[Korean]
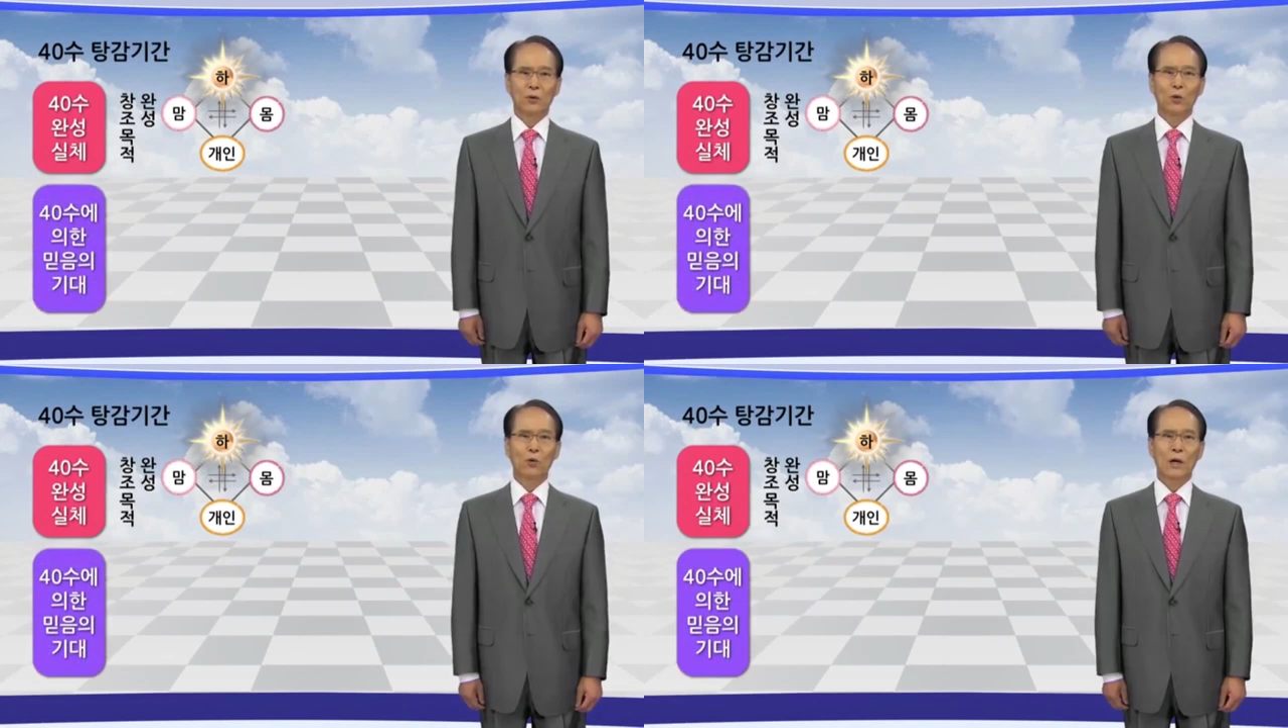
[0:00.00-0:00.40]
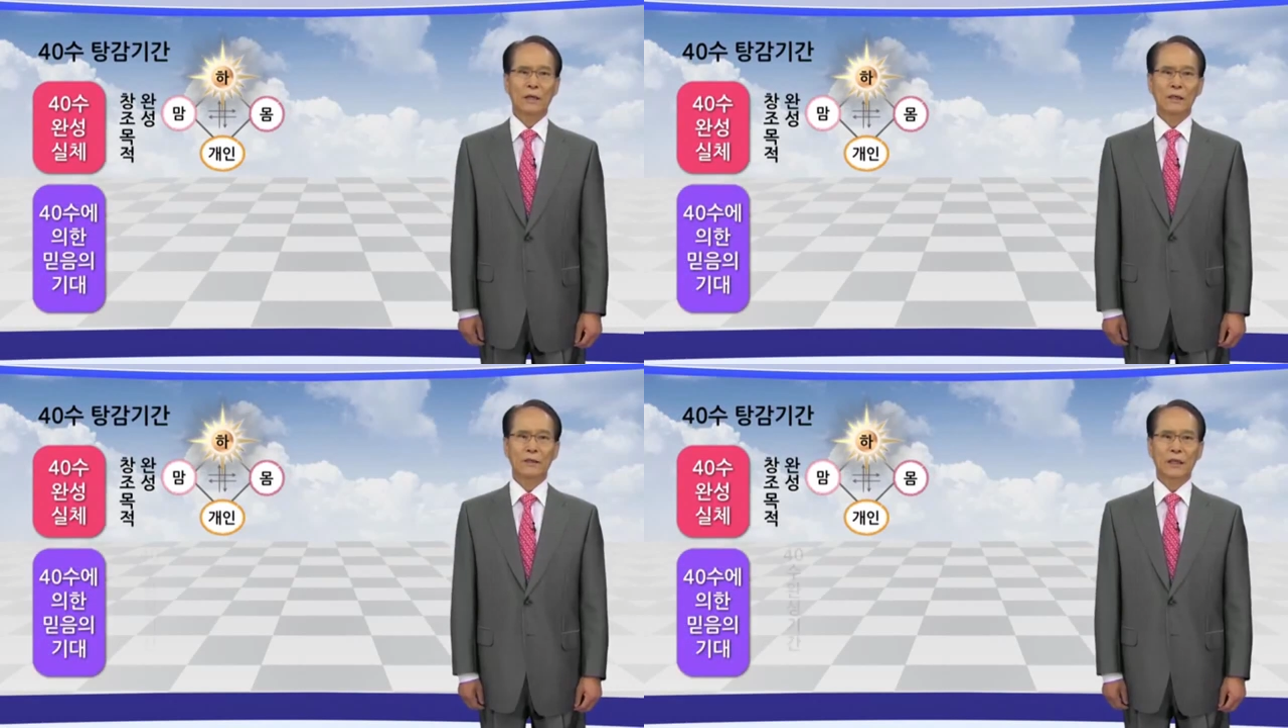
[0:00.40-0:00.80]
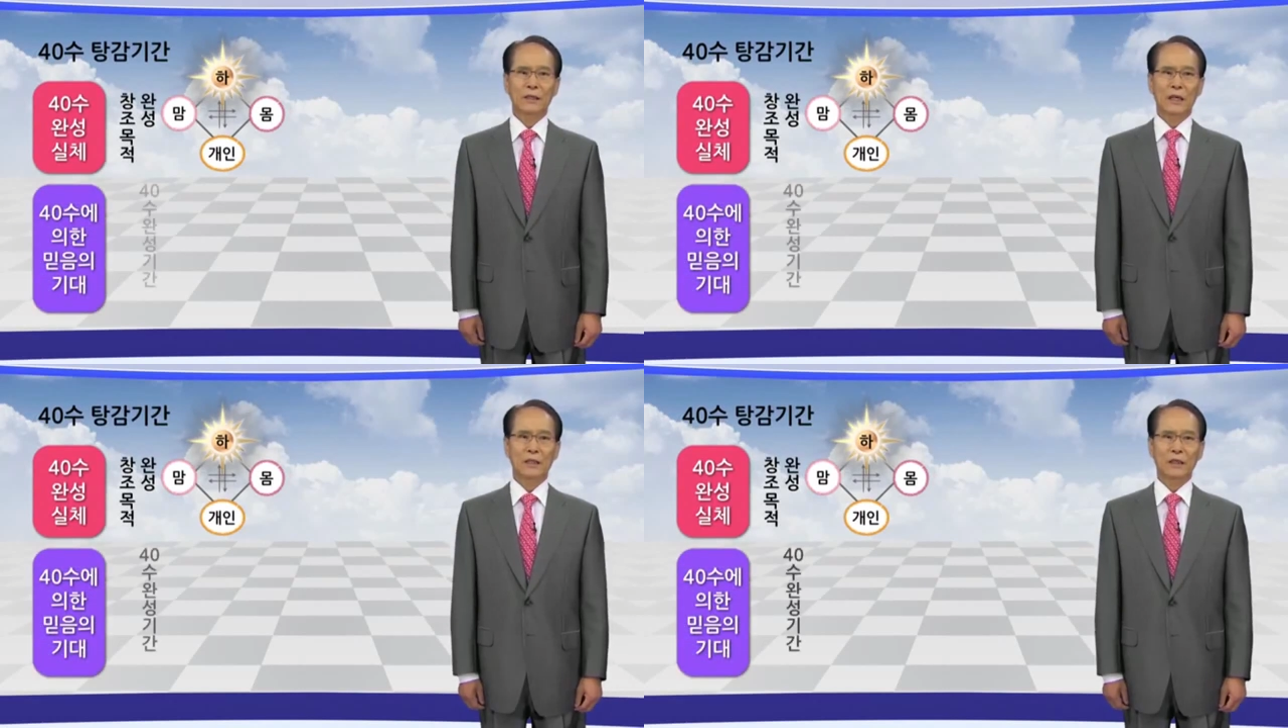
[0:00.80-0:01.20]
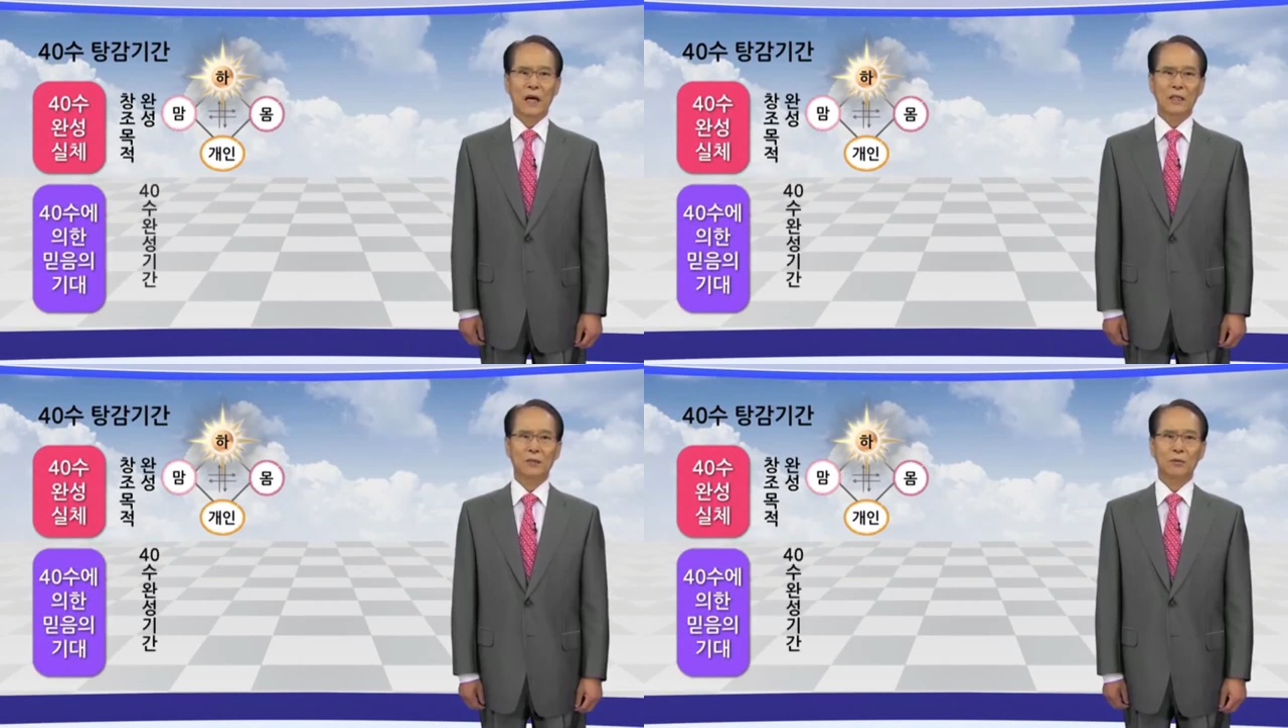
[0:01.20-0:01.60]
노아를 찾아
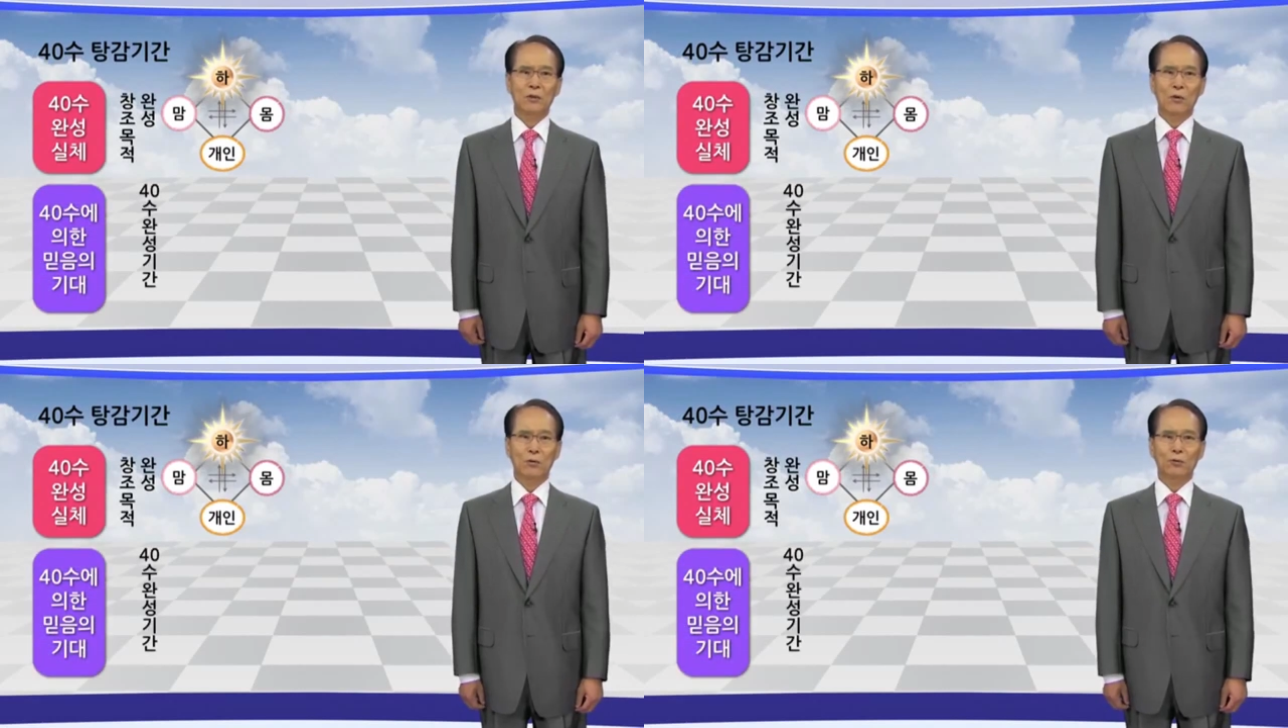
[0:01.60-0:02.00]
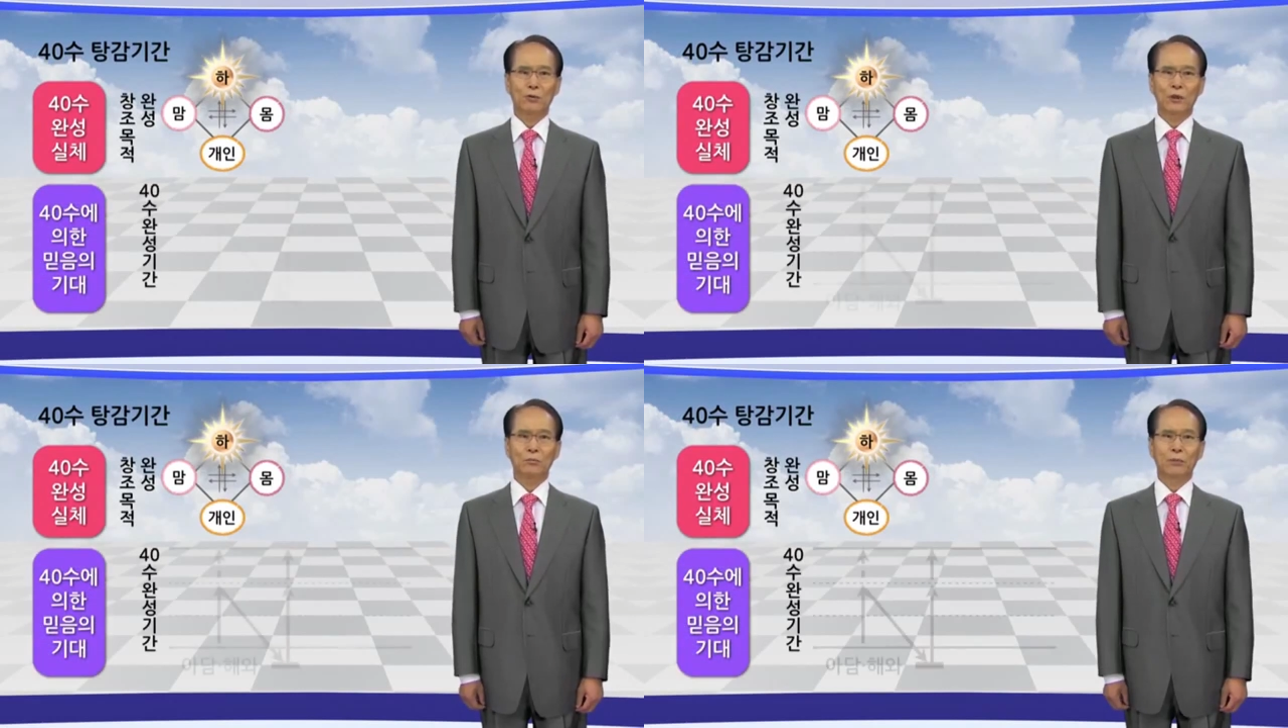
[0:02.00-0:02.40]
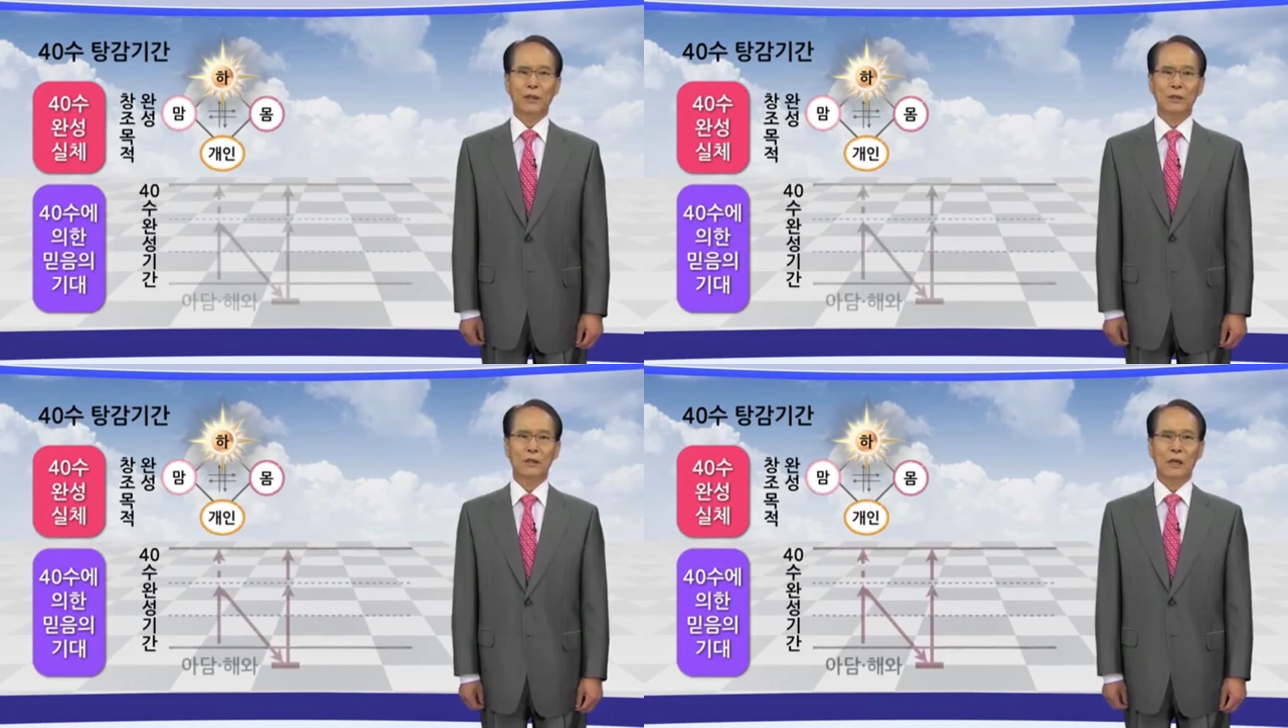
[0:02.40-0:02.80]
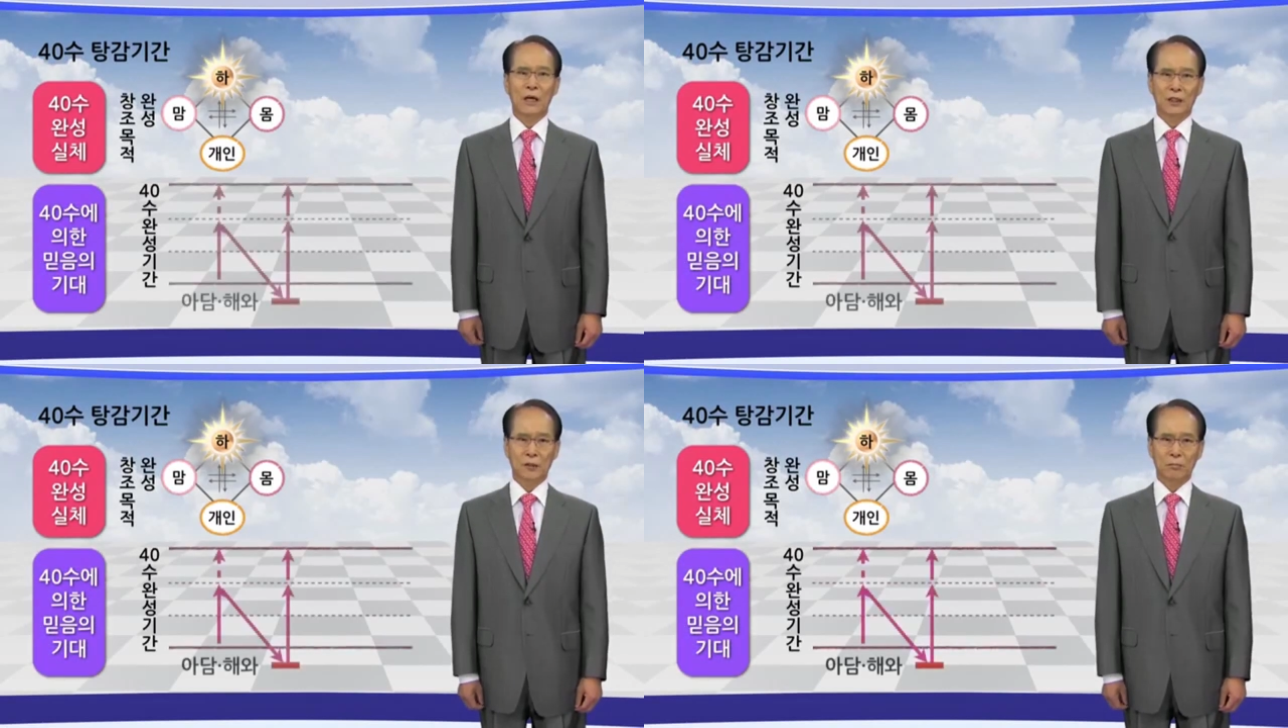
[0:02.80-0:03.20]
40일 홍수 심판을
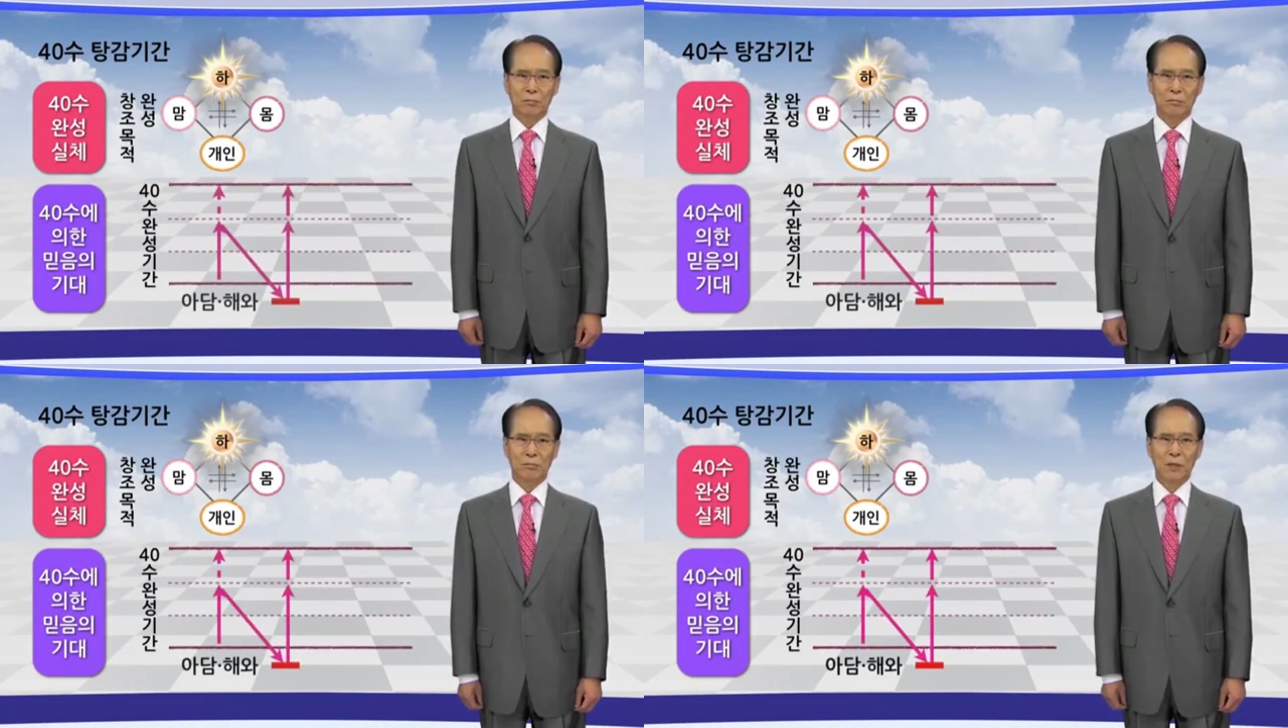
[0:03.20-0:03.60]
하심,